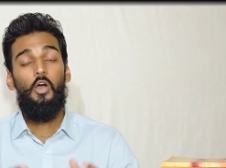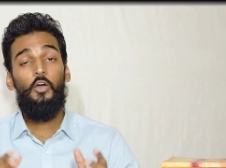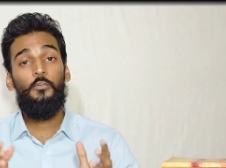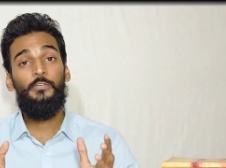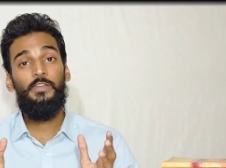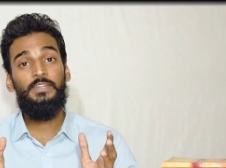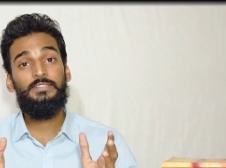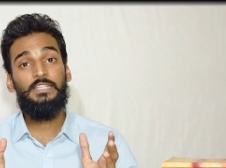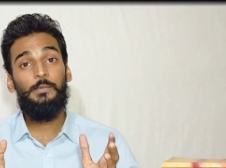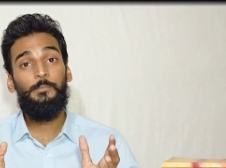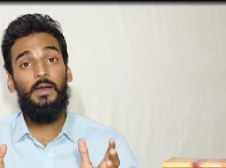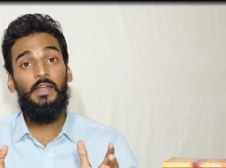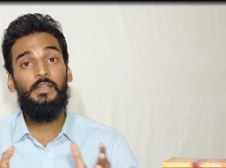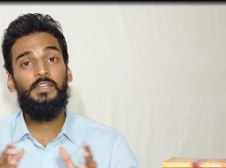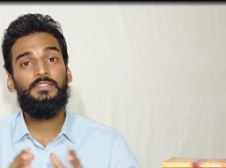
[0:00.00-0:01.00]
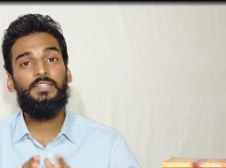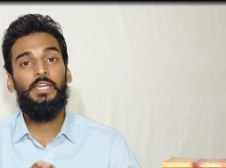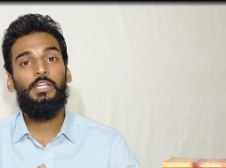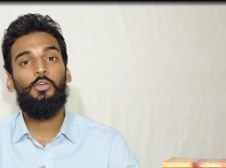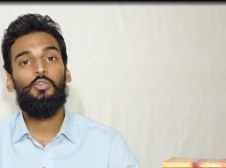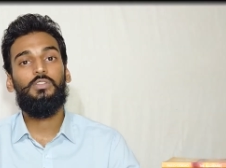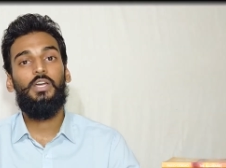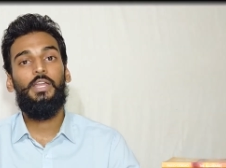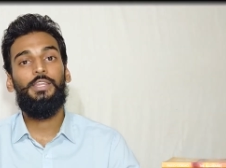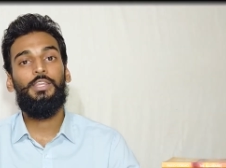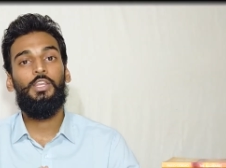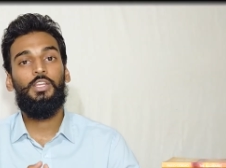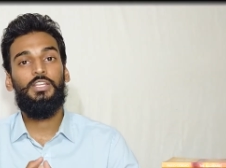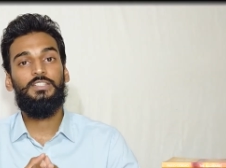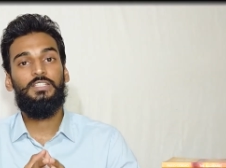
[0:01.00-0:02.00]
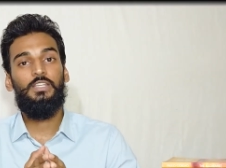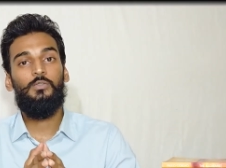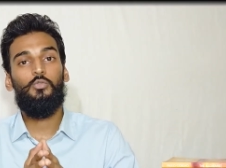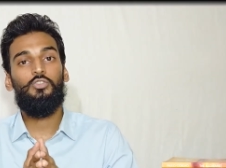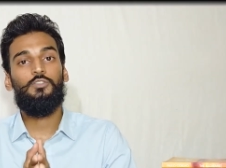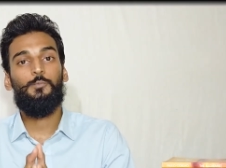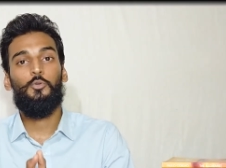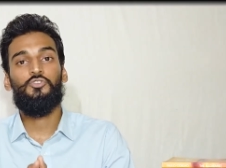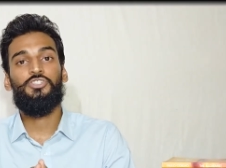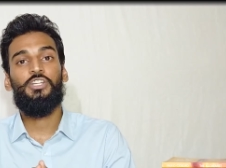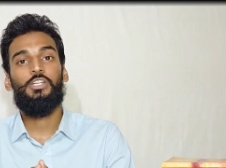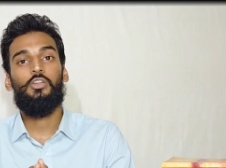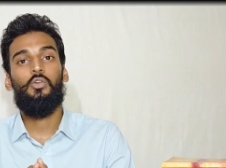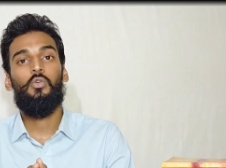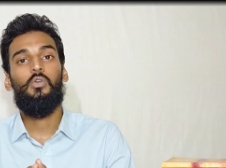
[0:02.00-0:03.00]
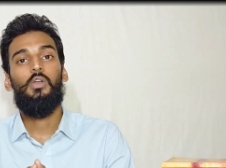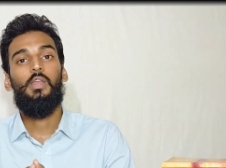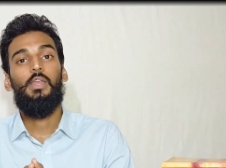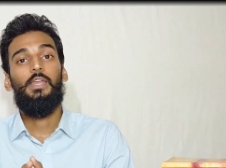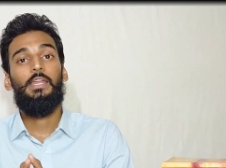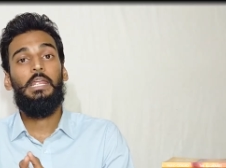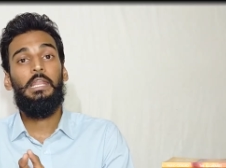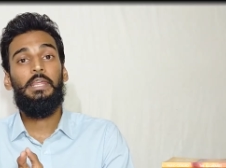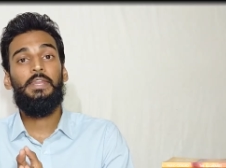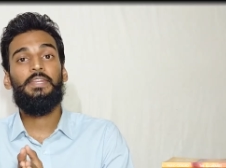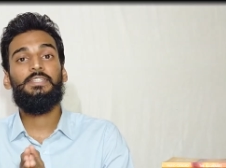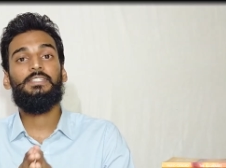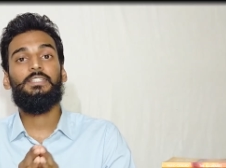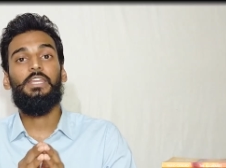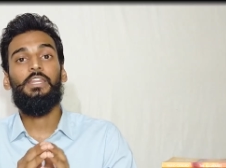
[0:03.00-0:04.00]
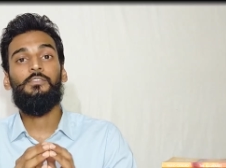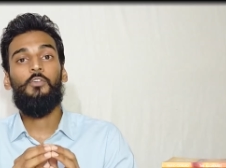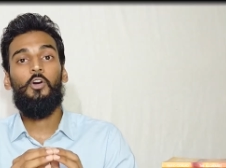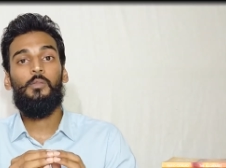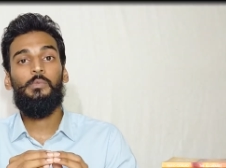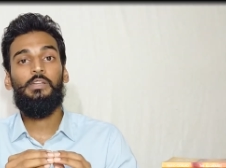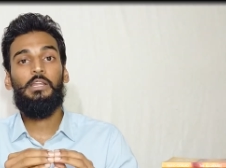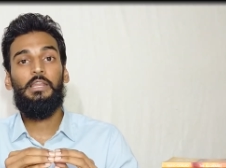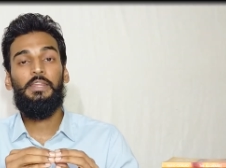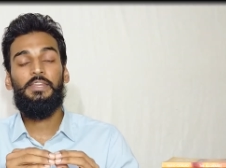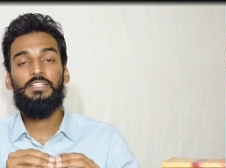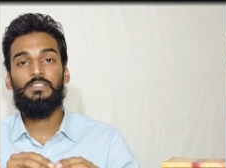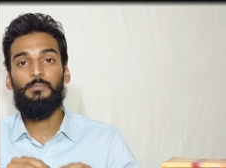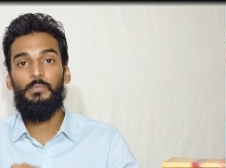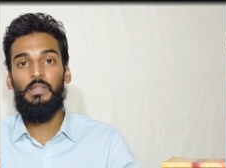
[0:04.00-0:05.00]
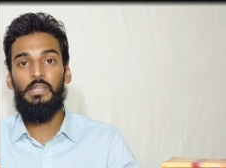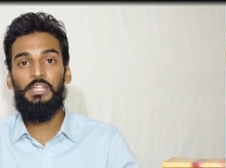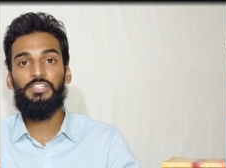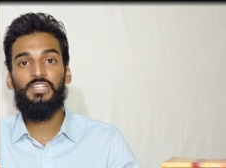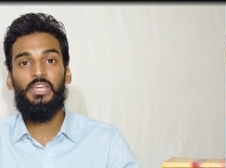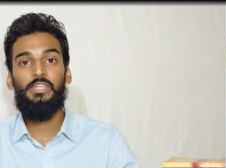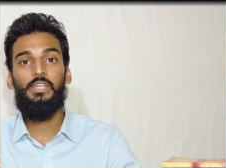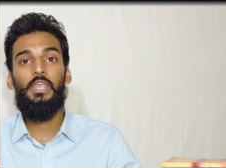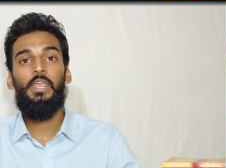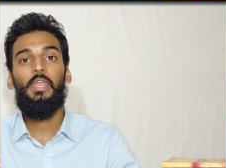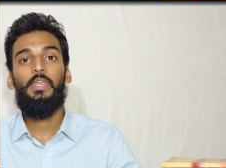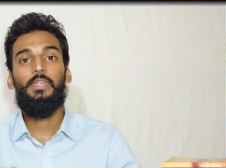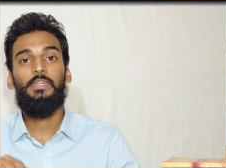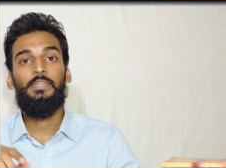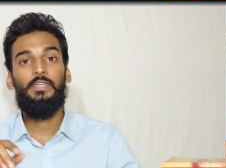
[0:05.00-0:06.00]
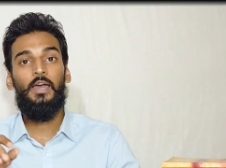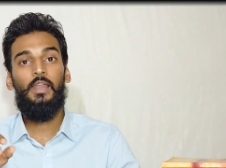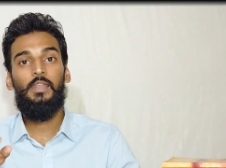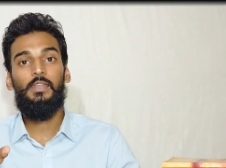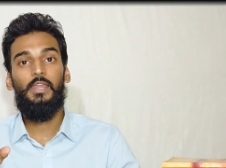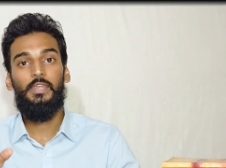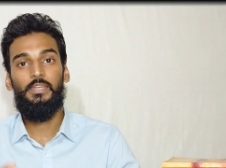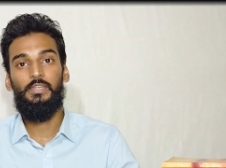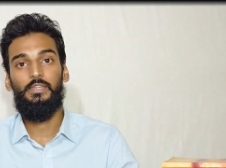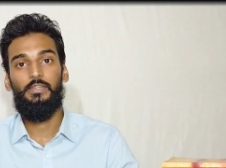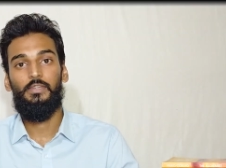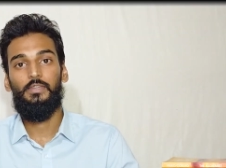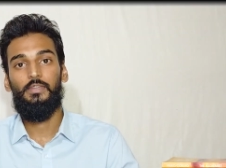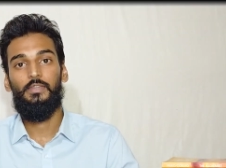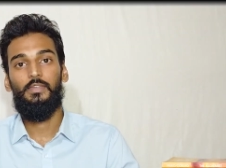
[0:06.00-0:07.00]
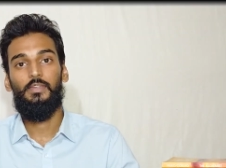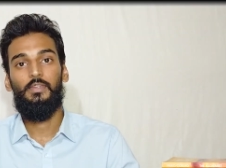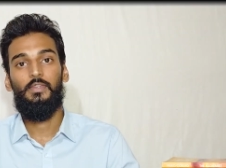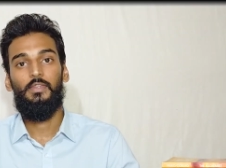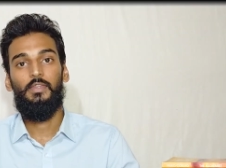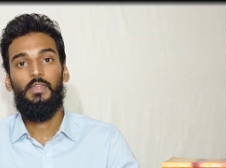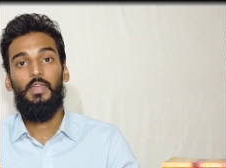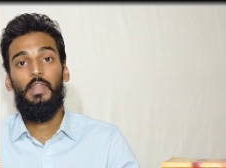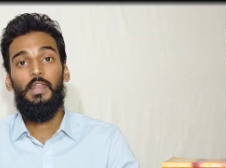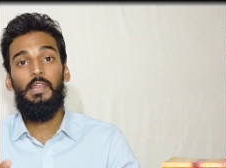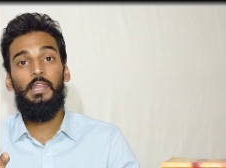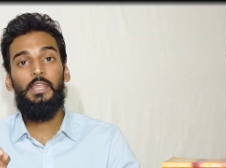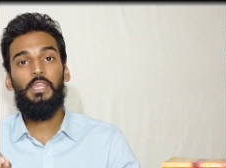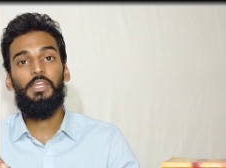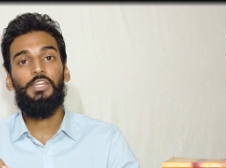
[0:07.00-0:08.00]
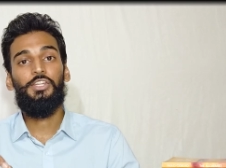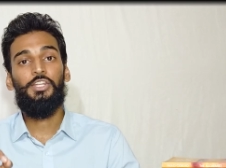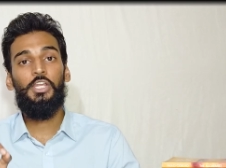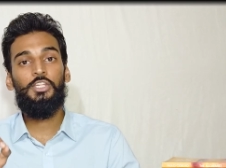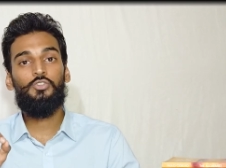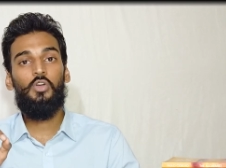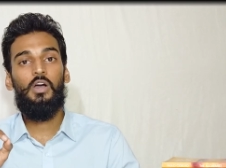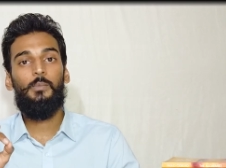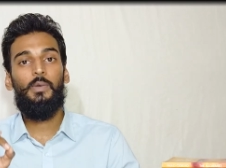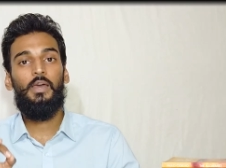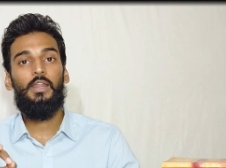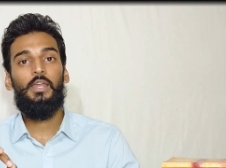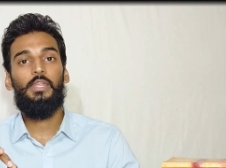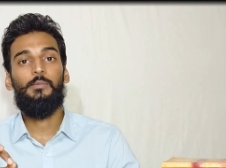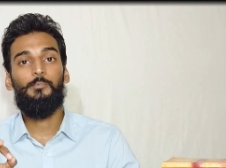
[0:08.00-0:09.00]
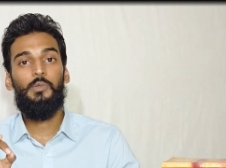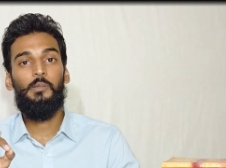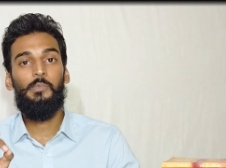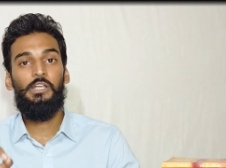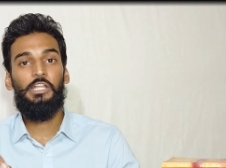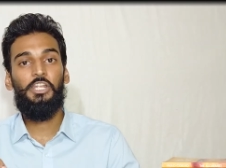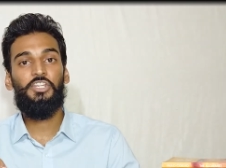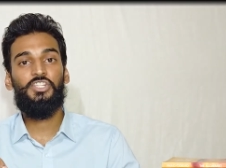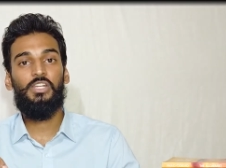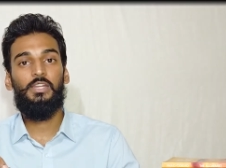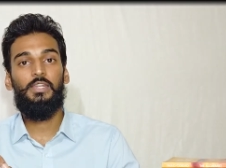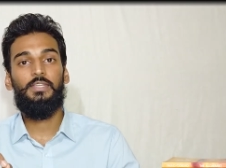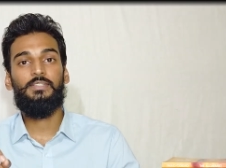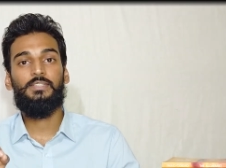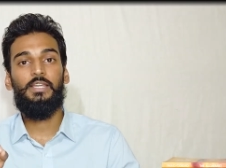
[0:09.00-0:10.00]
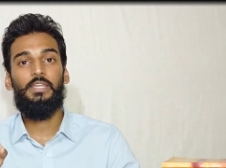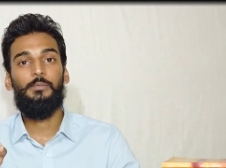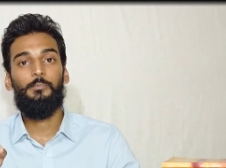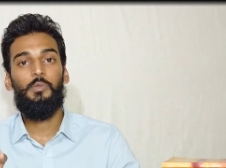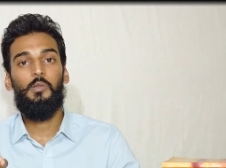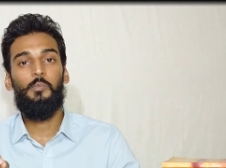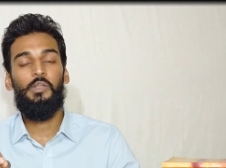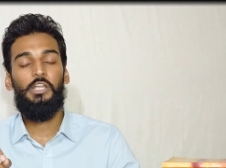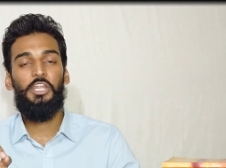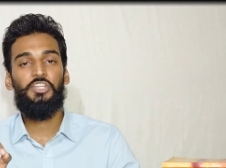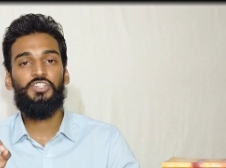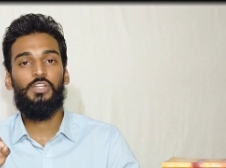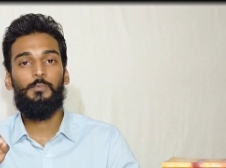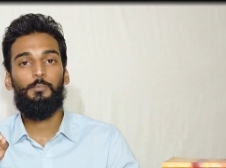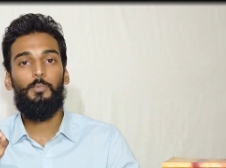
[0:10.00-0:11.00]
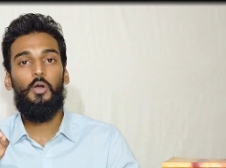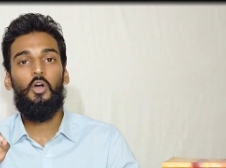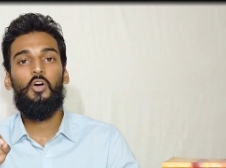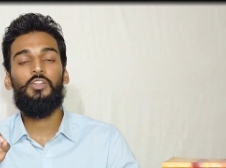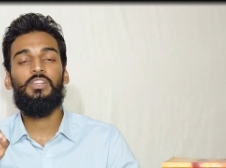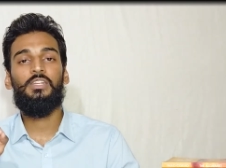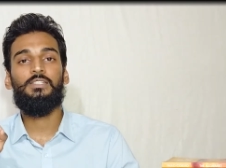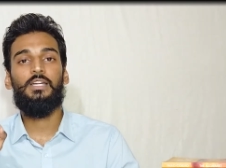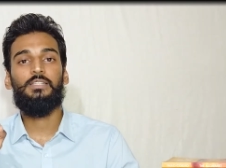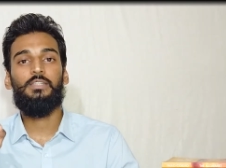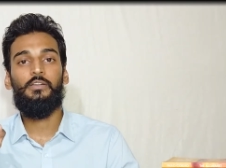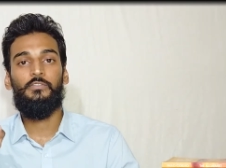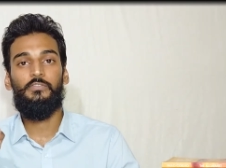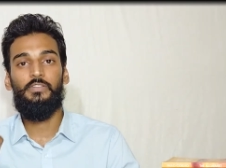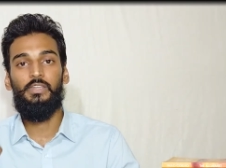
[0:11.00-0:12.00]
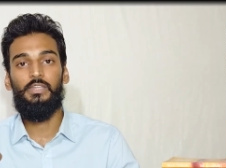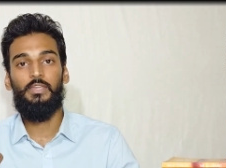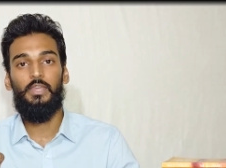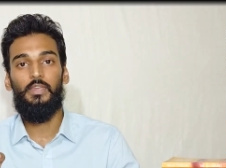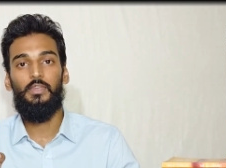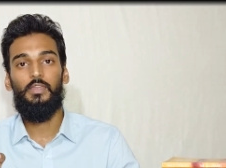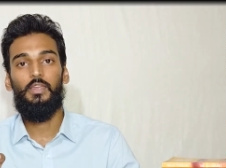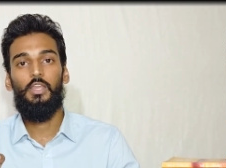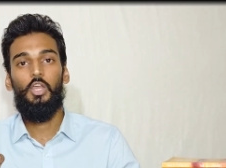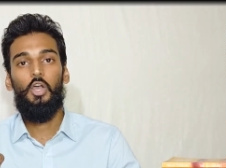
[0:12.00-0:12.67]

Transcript: और फिर इसके बाद डिसाइड होता है कि किसी उस प्रोजेक्ट को क्लियरेंस इन्वायरमेंट क्लियरेंस मिलनी चाहिए या नहीं लेकिन ये जो हमारा इम्प्लीमेंटेशन है इसका इम्प्लीमेंटेशन बहुत ही ज़्यादा वीक है